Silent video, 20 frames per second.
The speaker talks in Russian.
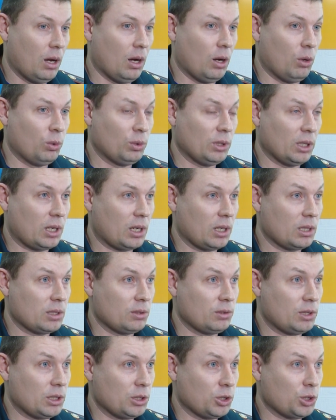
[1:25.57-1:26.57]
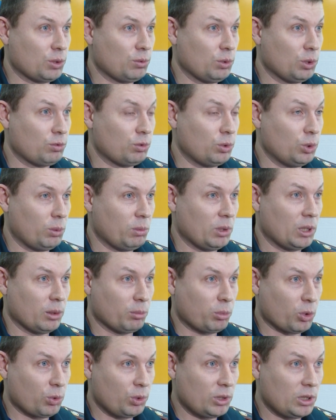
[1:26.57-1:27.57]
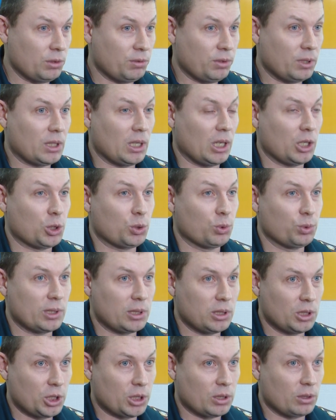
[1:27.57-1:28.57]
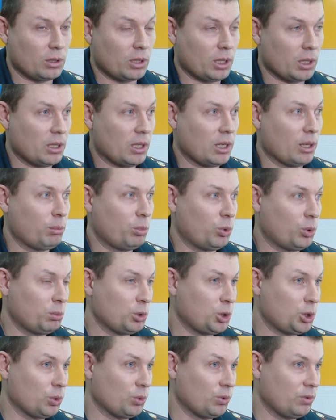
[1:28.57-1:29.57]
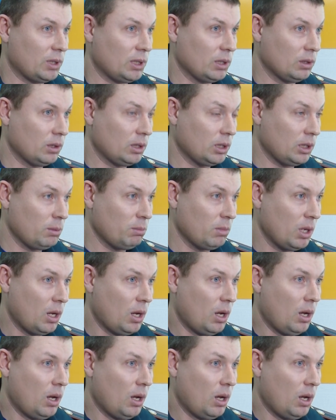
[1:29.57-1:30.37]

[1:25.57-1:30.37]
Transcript: Он, оказывается, живет в доме напротив, также услышал крики о помощи, увидел дым,